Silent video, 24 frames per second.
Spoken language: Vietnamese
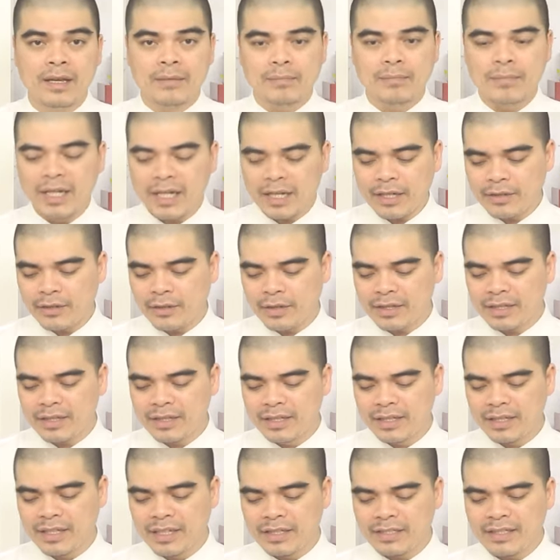Bên cạnh đó
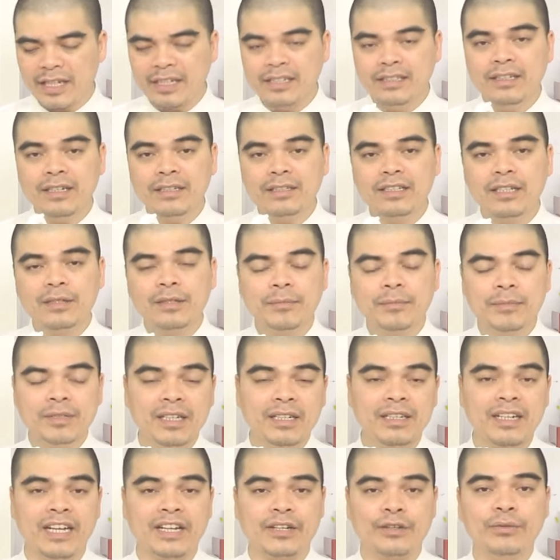thì cái chai nước nhất tâm
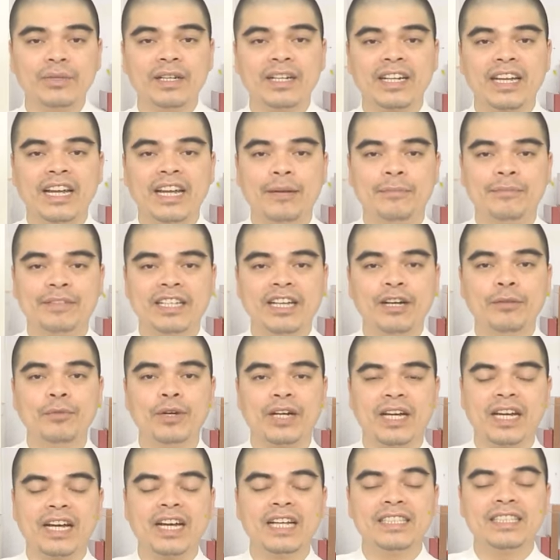hương này cũng được kèm theo
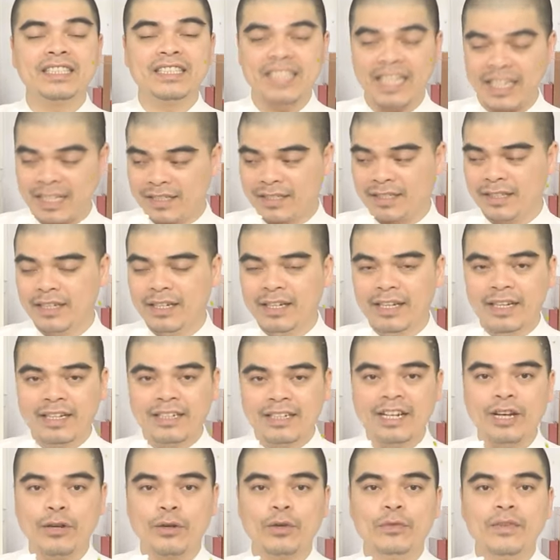một cái khăn sạch
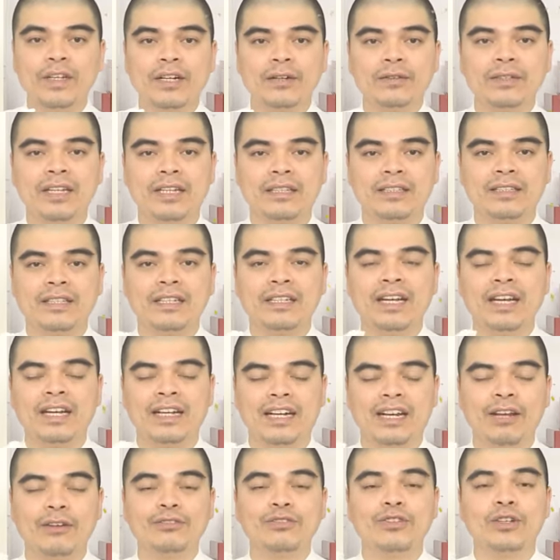để quý vị có thể tiến
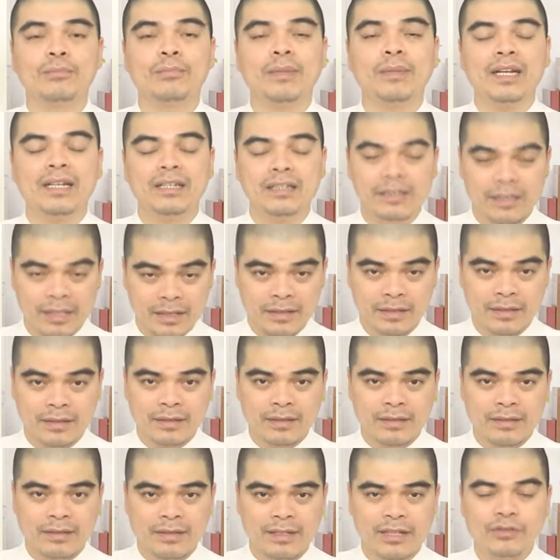hành lau dọn bát hương,
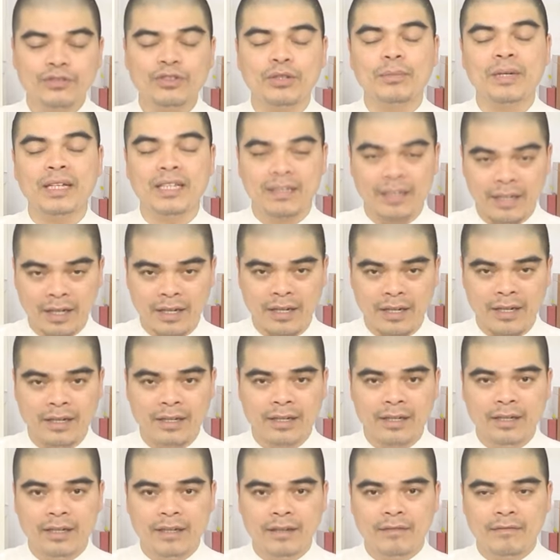lau dọn bàn thờ
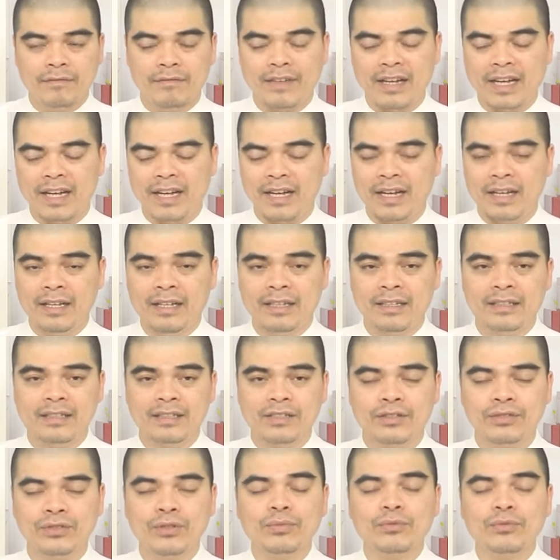và
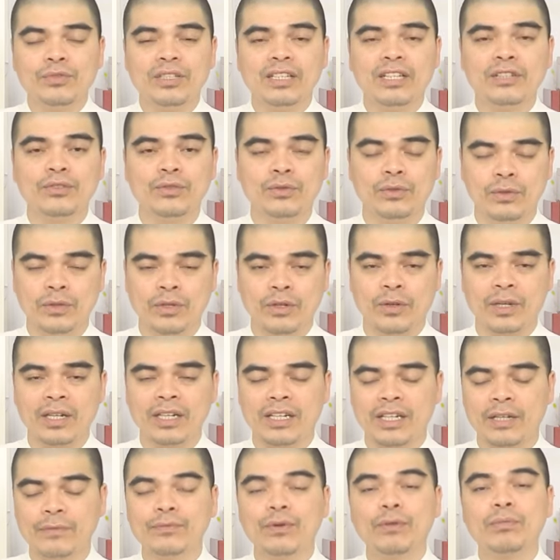giúp cho gia chủ có
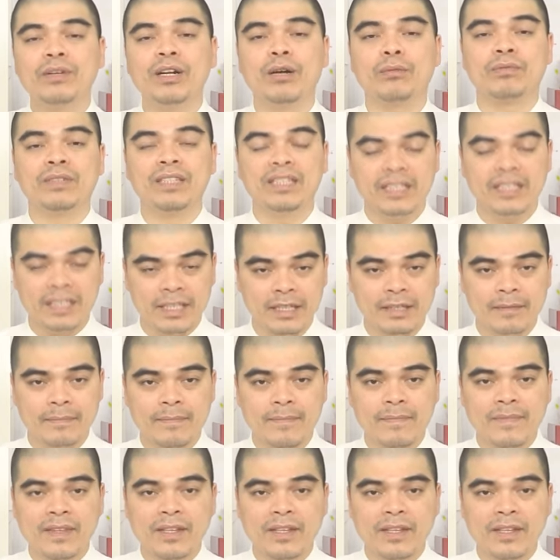được cái phúc lộc như ý.